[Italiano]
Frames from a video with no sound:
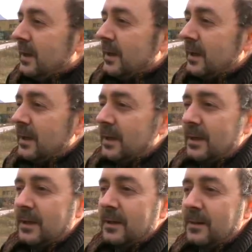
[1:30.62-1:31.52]

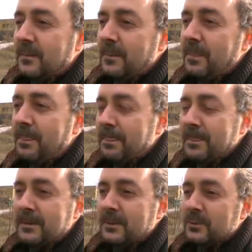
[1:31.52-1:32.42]
era mm,
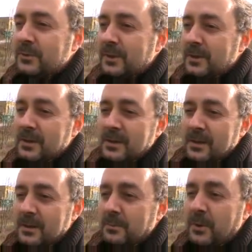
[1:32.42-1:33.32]
così
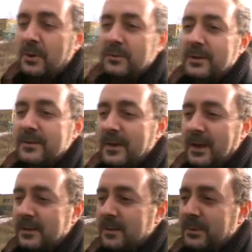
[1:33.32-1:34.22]
poco
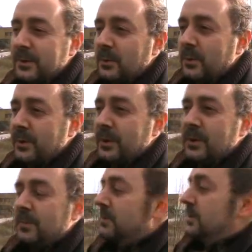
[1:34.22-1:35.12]
avanzata, per cui
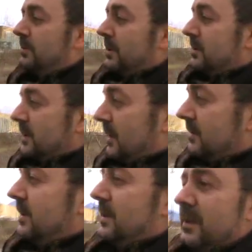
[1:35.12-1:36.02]
dopo si è
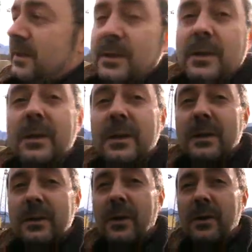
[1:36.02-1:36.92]
passati
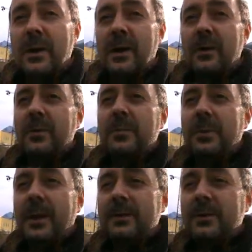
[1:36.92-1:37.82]
no? a un
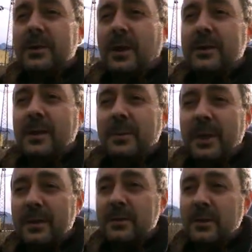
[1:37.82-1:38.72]
impianto di
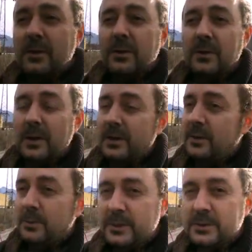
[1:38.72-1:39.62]
trattamento, anche
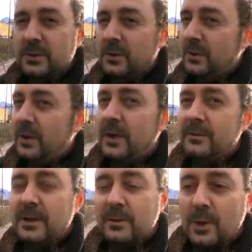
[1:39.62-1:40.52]
questo
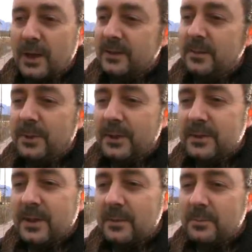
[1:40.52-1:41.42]
all'avanguardia per i
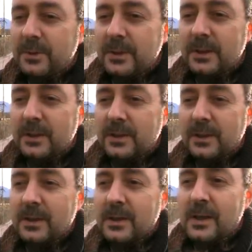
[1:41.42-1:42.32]
tempi, eh,